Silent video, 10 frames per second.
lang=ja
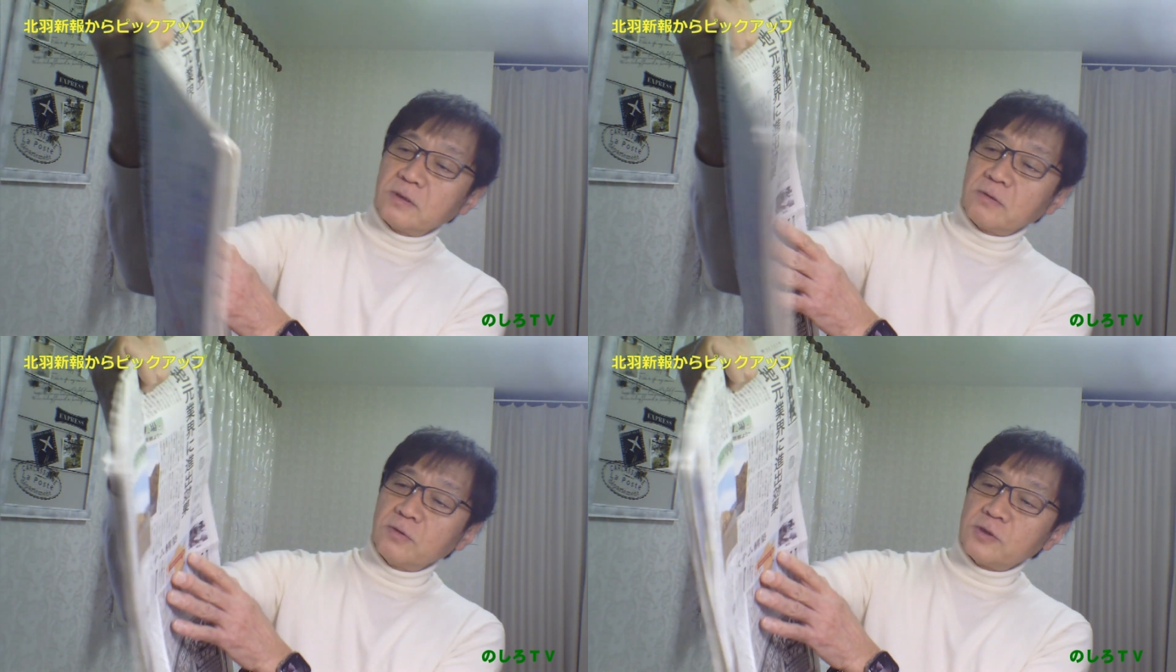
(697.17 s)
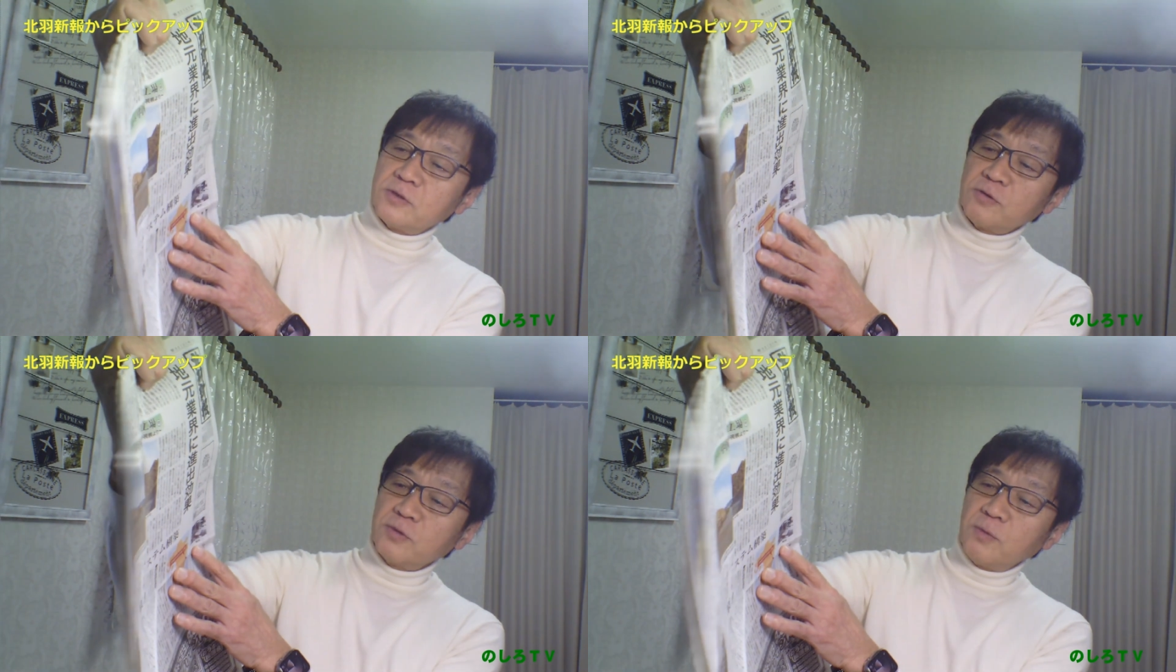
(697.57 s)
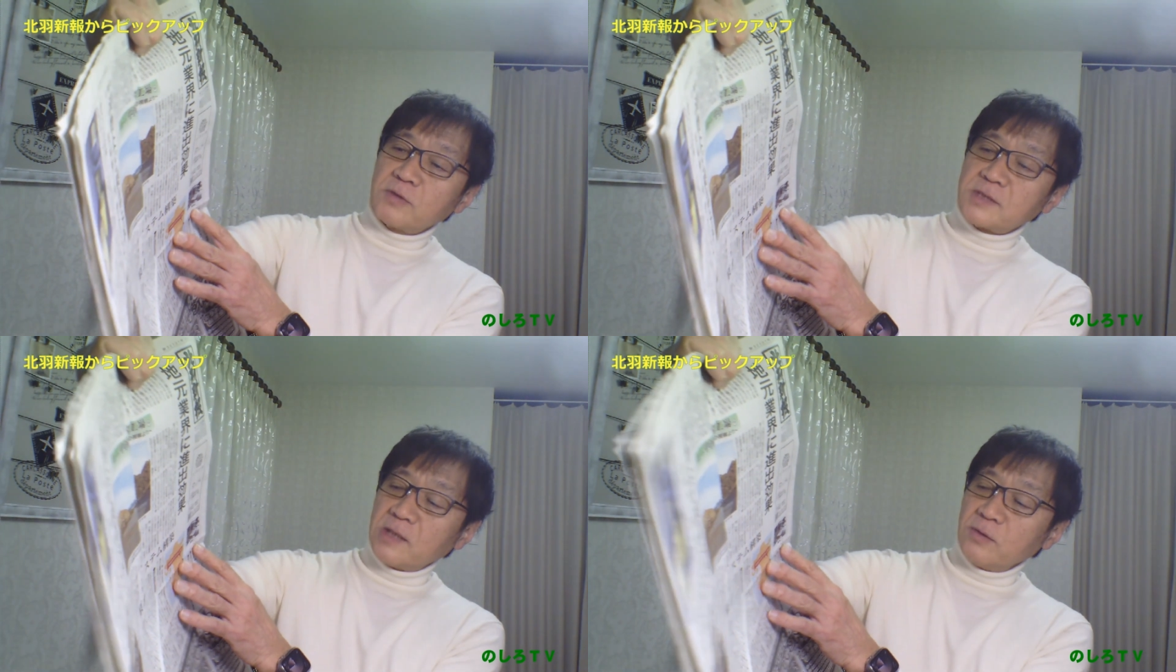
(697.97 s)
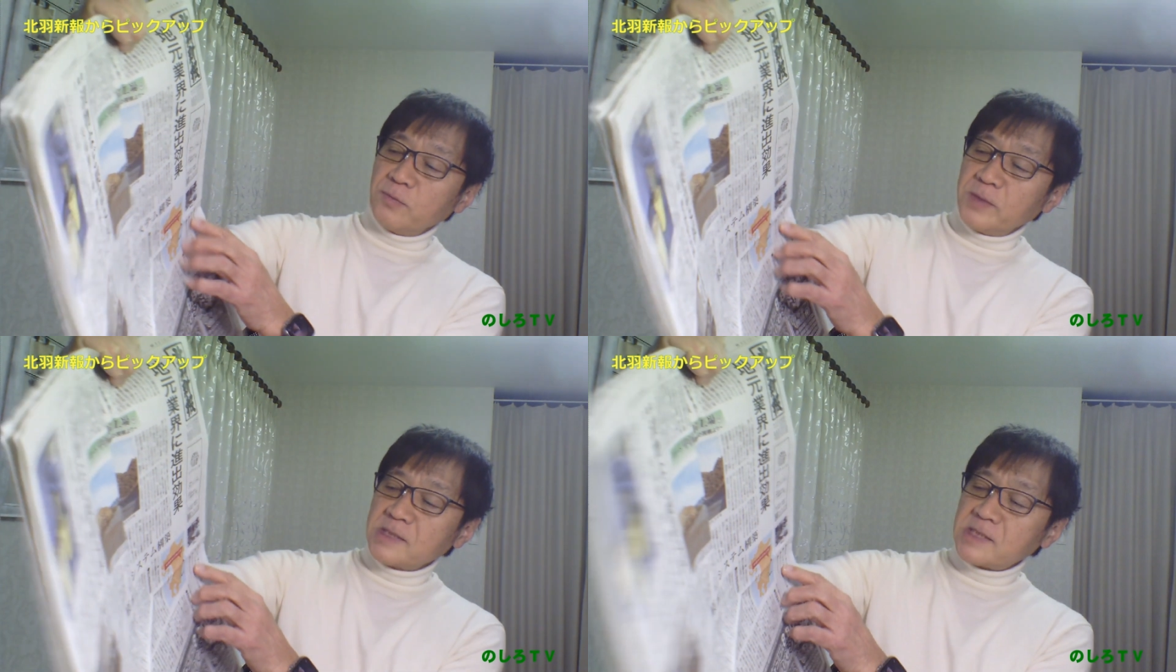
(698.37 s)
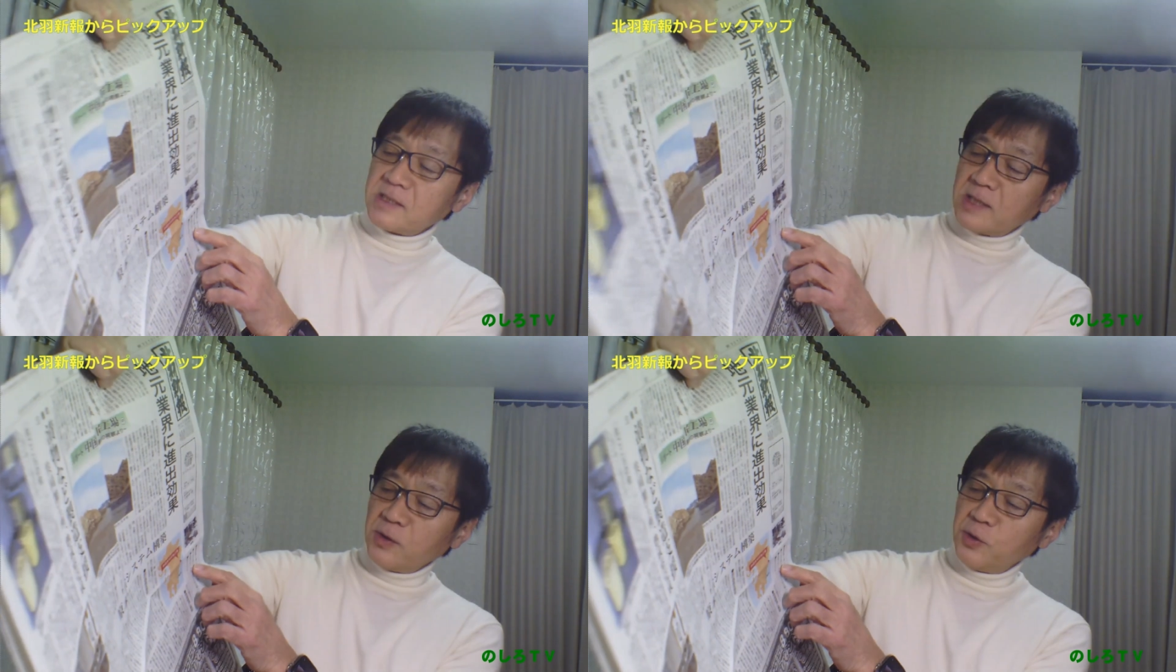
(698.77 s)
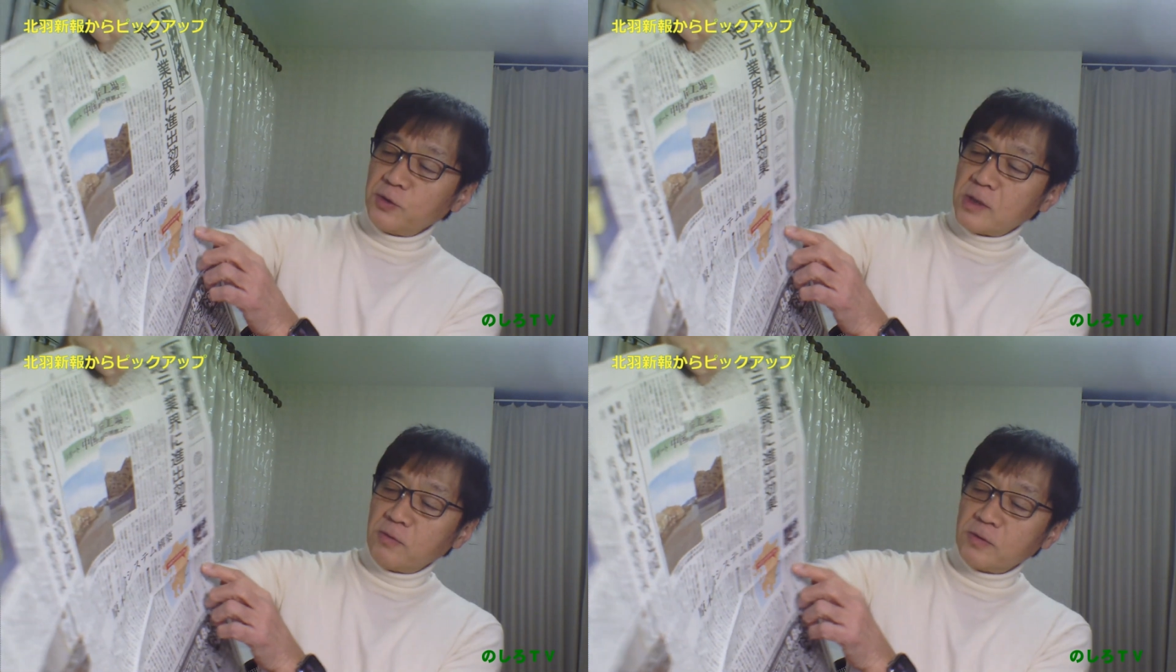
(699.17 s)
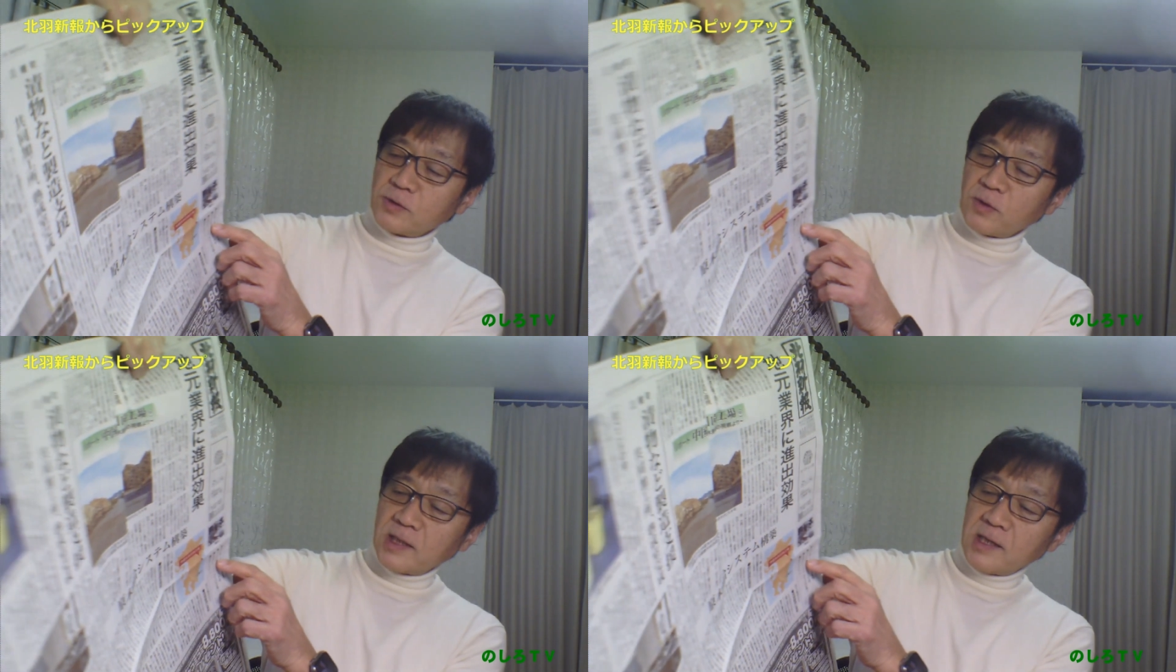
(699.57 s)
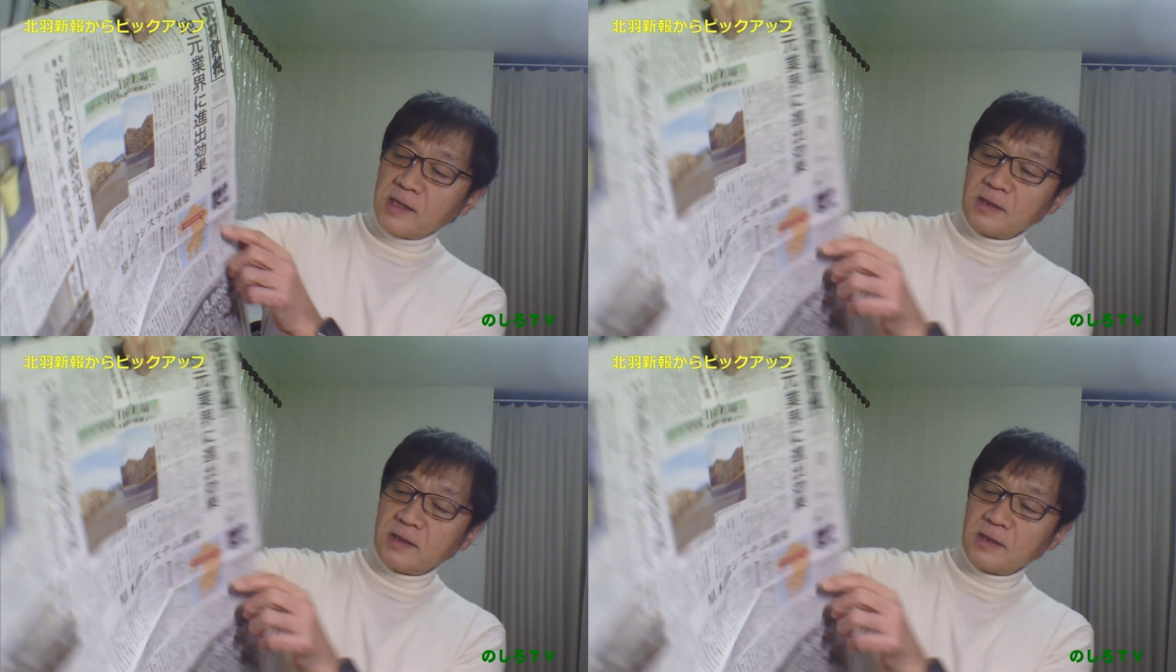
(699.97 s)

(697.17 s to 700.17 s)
中国木材の宮崎県の日向工場かなこ